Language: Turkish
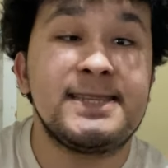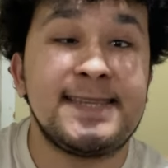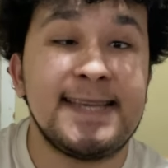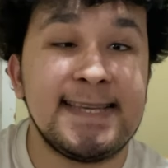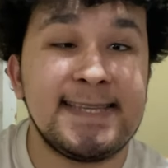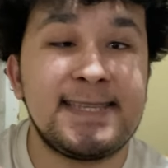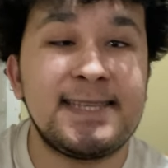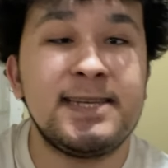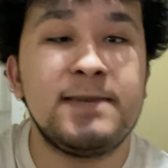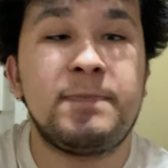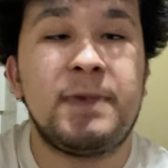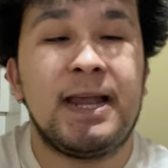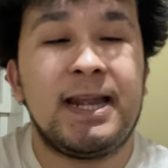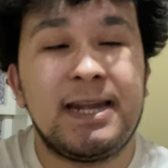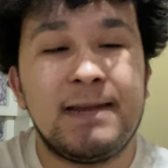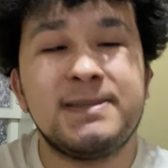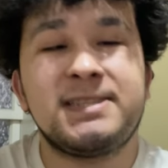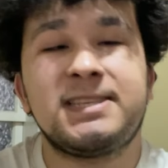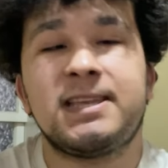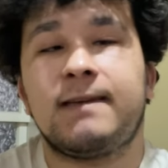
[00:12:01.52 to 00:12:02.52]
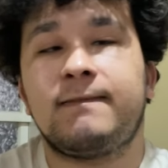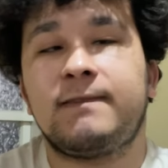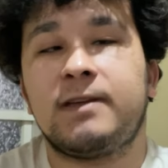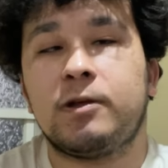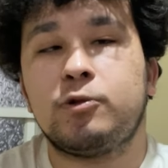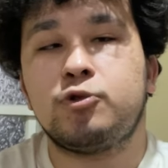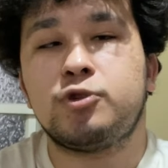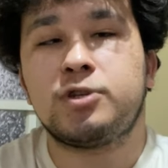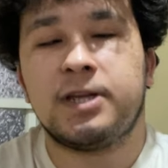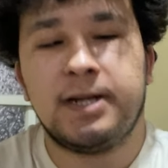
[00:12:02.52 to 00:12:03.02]
sesi belli bir
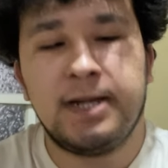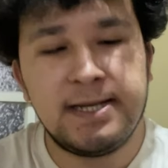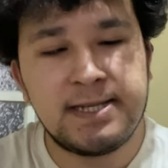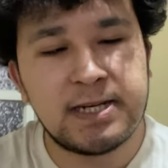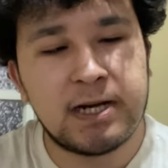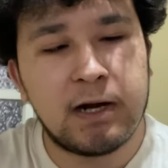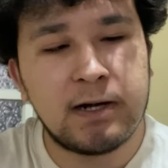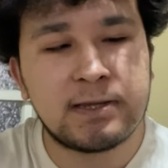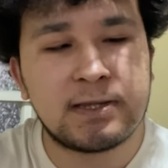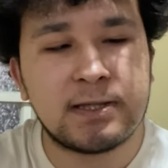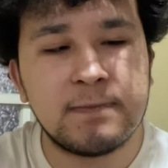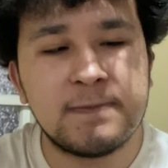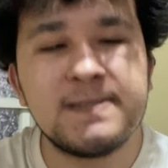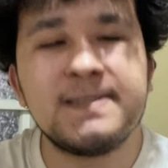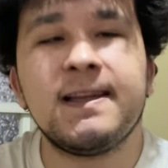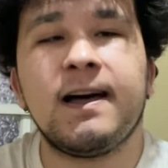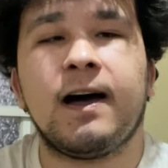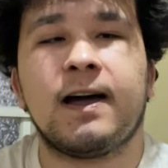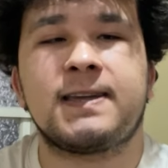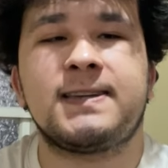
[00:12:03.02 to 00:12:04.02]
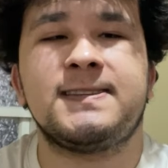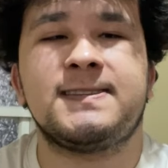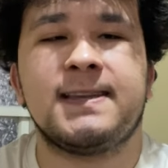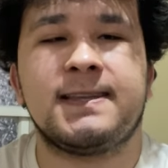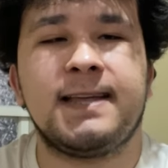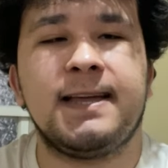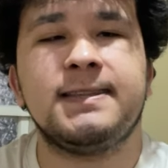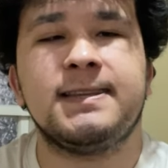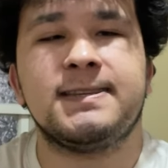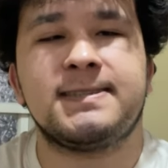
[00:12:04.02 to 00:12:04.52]
seviyenin üzerine çıkarttığımızda
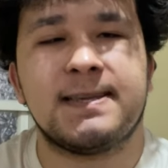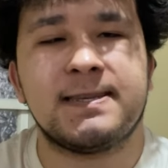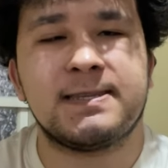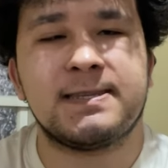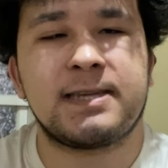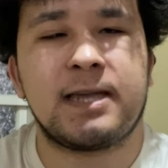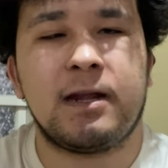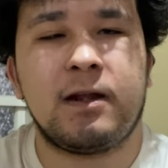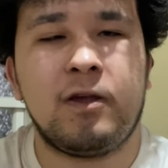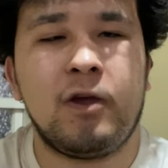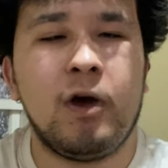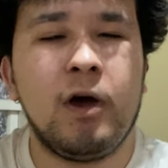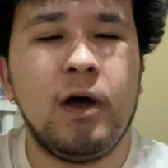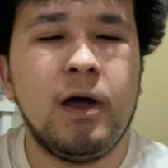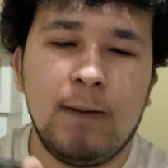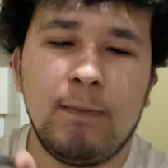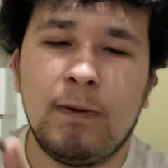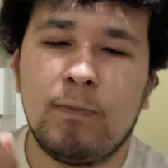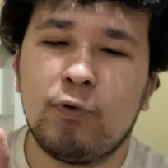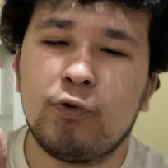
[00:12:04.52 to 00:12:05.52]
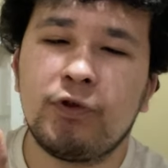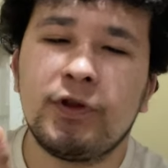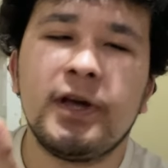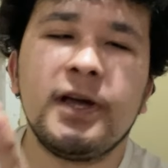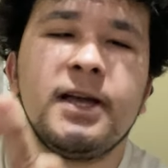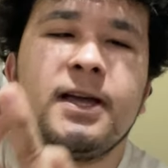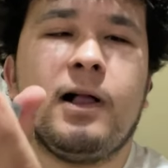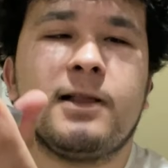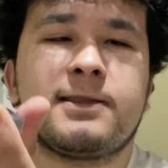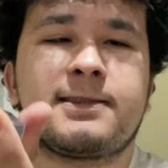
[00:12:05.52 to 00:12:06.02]
ahizeden de ses geliyor. Ama
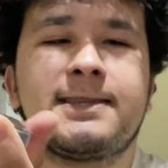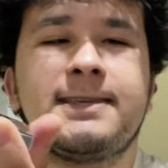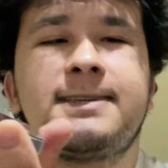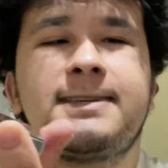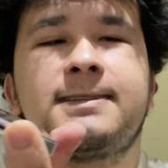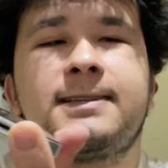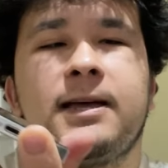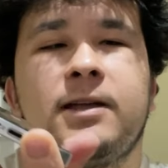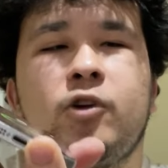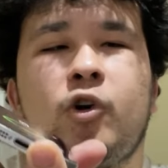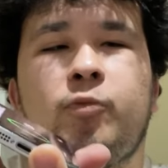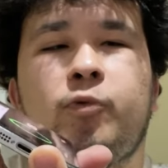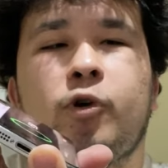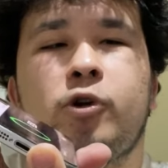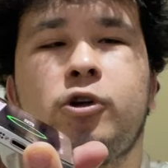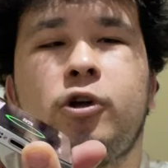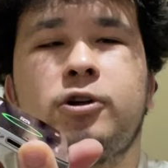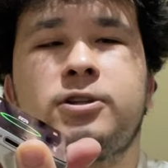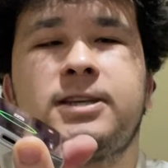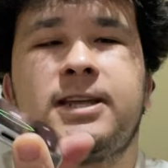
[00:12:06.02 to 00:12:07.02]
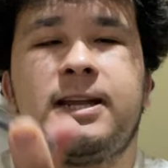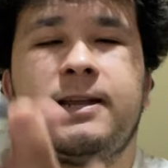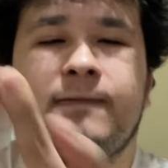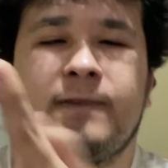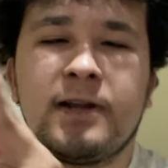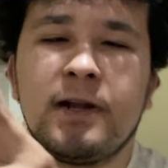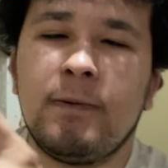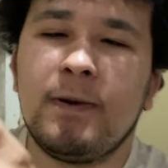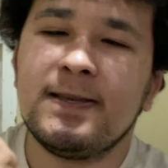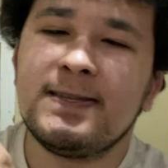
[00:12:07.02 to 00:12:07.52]
bunda altta iki tane hoparlör deliği
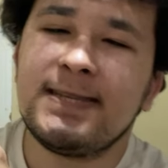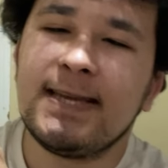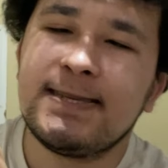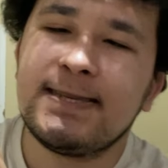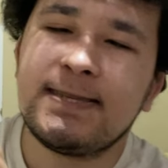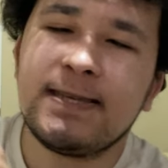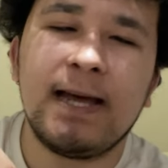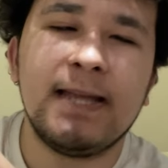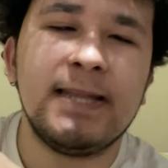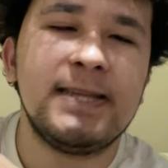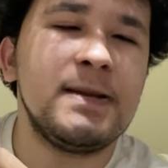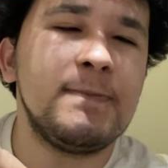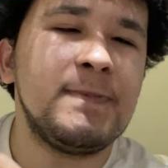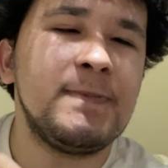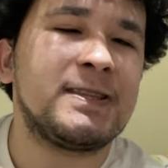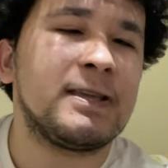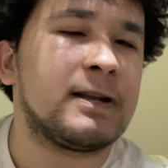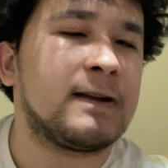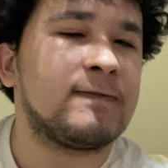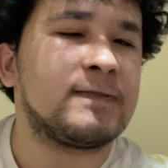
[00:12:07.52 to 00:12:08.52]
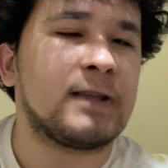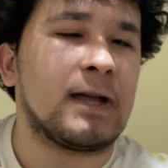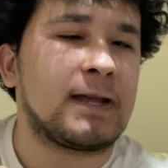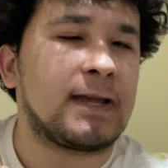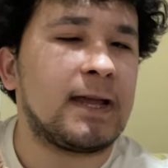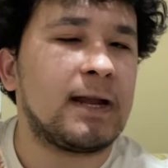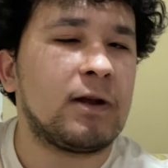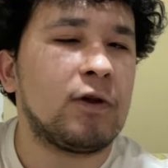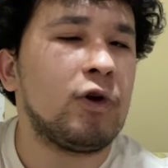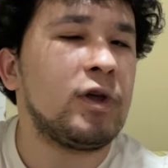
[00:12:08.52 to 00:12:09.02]
var ama ses sadece bir
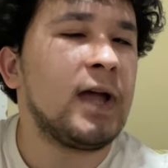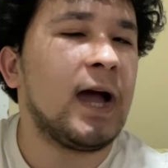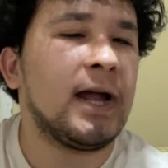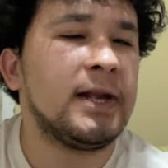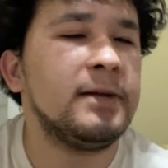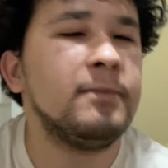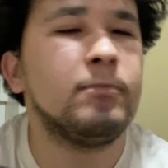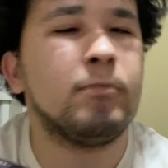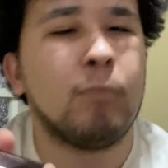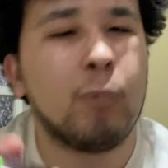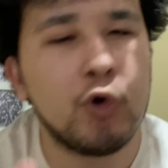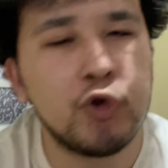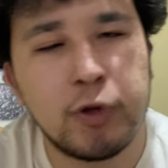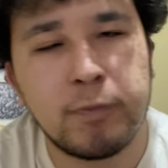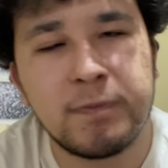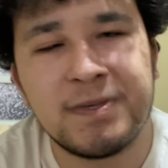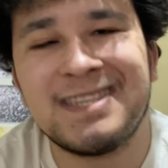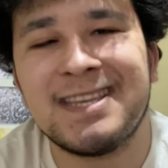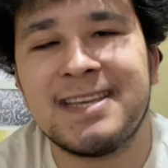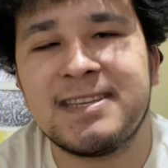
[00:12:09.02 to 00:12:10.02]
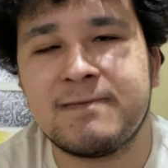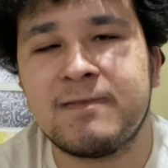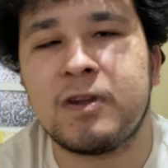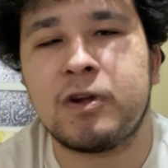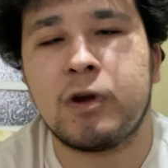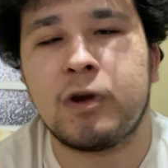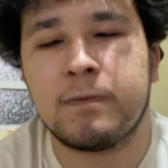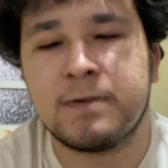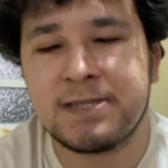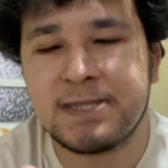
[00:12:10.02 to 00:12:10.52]
taraftan geliyor. Yani mono bir ses
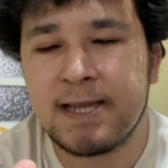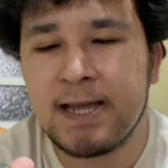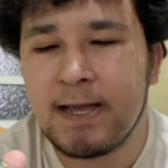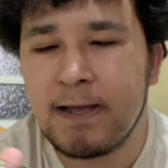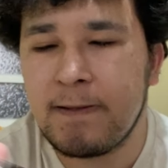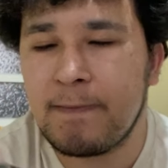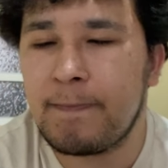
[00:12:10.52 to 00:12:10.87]
veriyor bize.